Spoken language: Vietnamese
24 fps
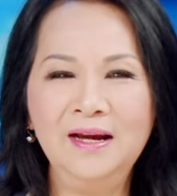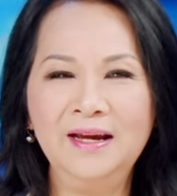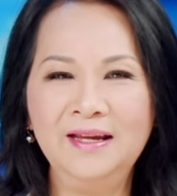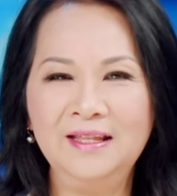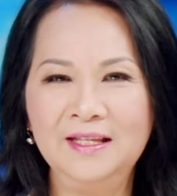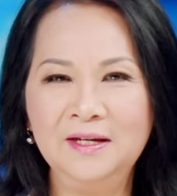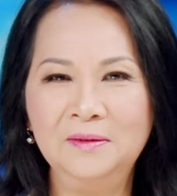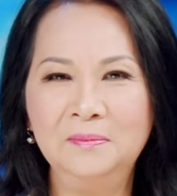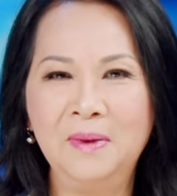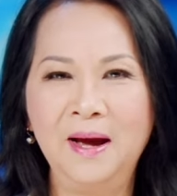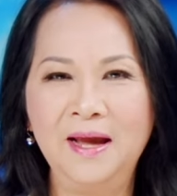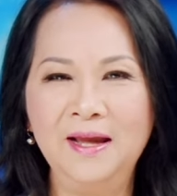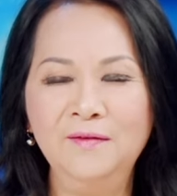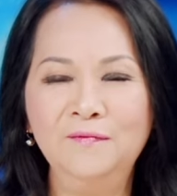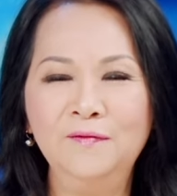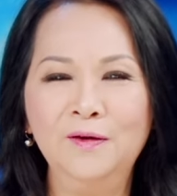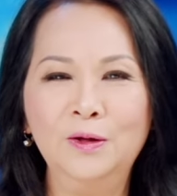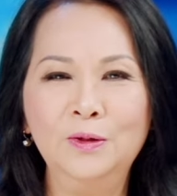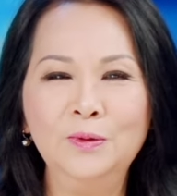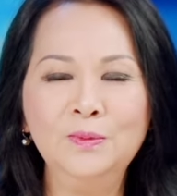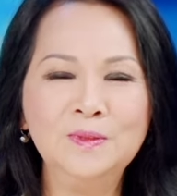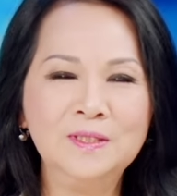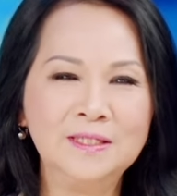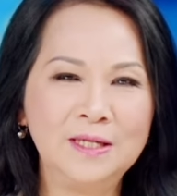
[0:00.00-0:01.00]
ngày thứ Bảy
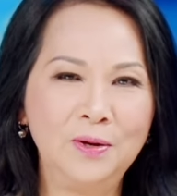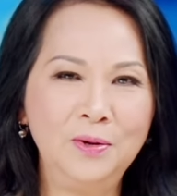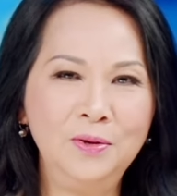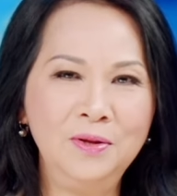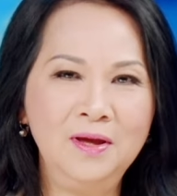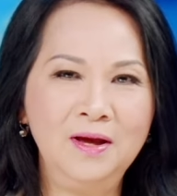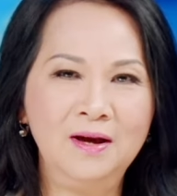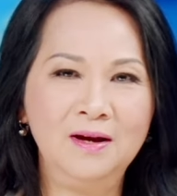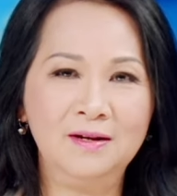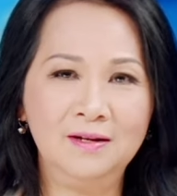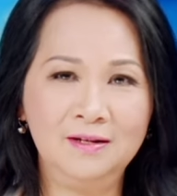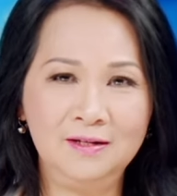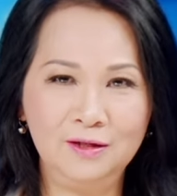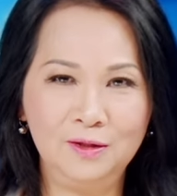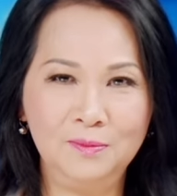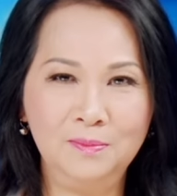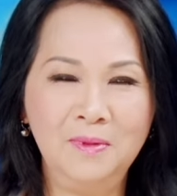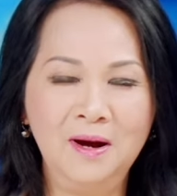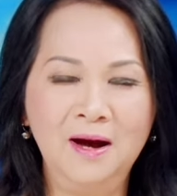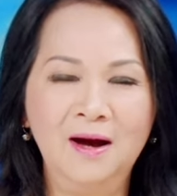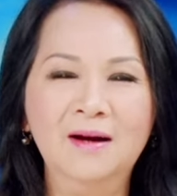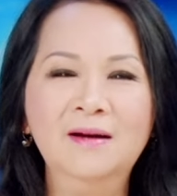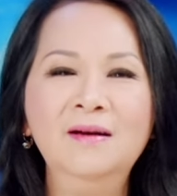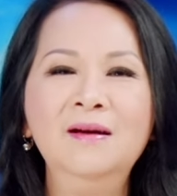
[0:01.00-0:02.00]
và lúc 6 giờ cửa
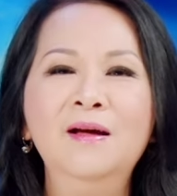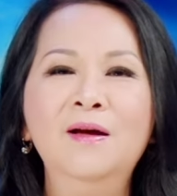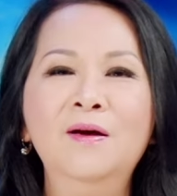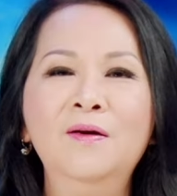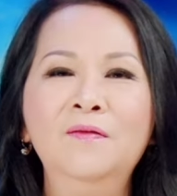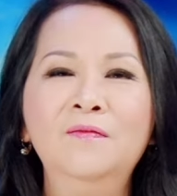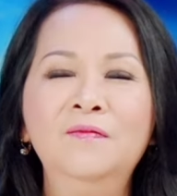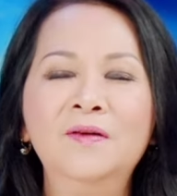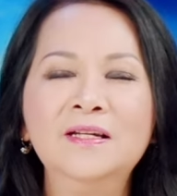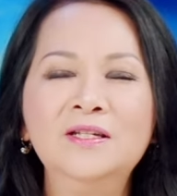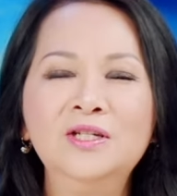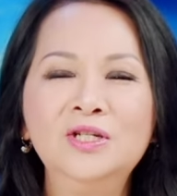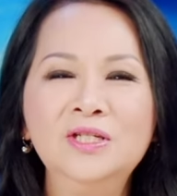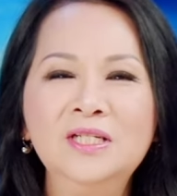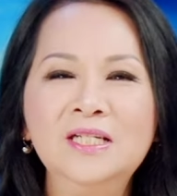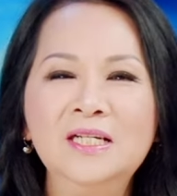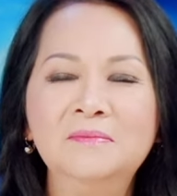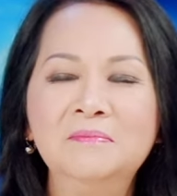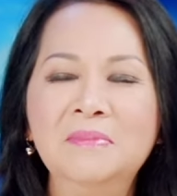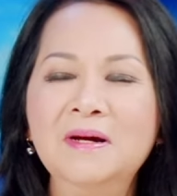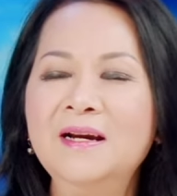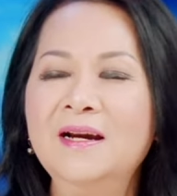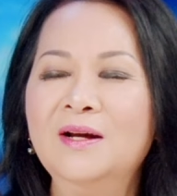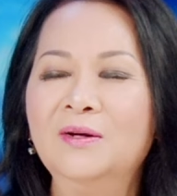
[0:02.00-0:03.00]
mở và chương
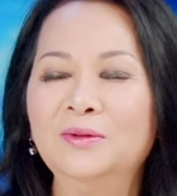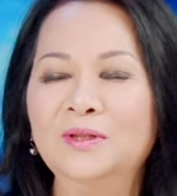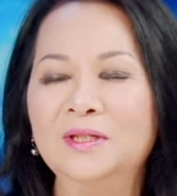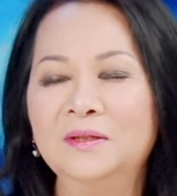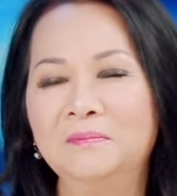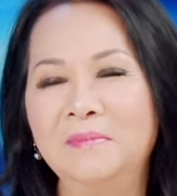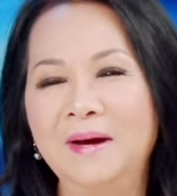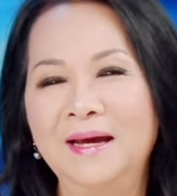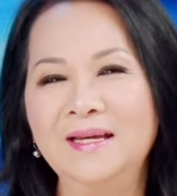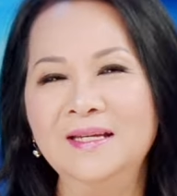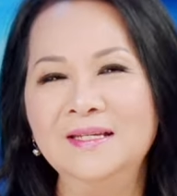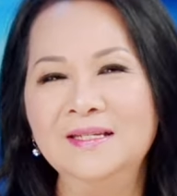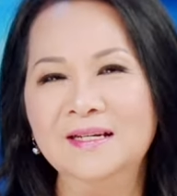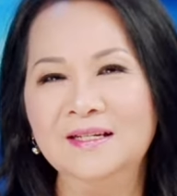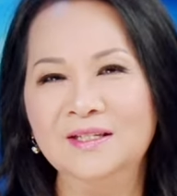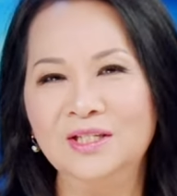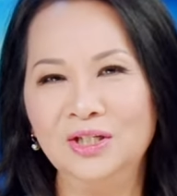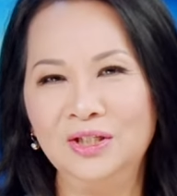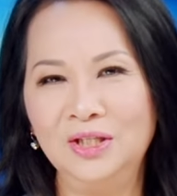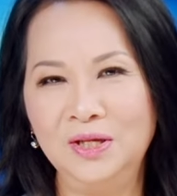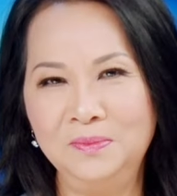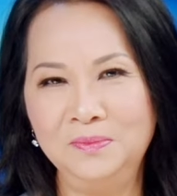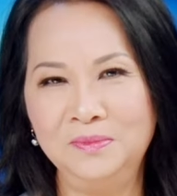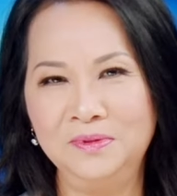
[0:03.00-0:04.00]
trình bắt đầu từ 7 giờ
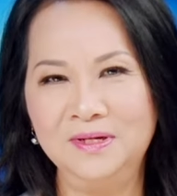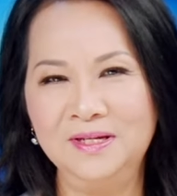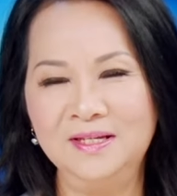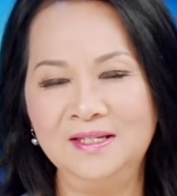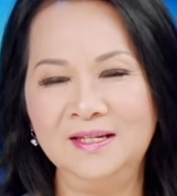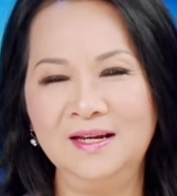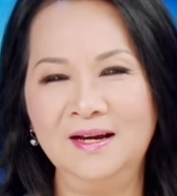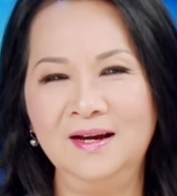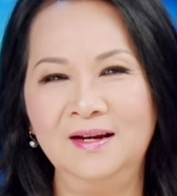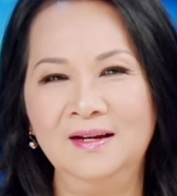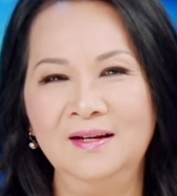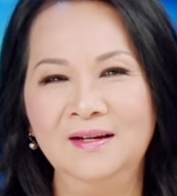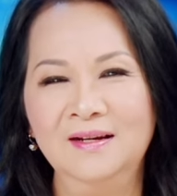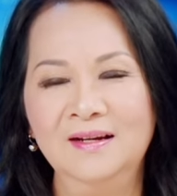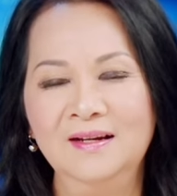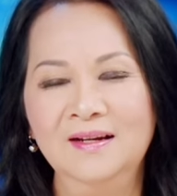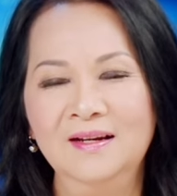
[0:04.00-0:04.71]
cho tới 10 giờ.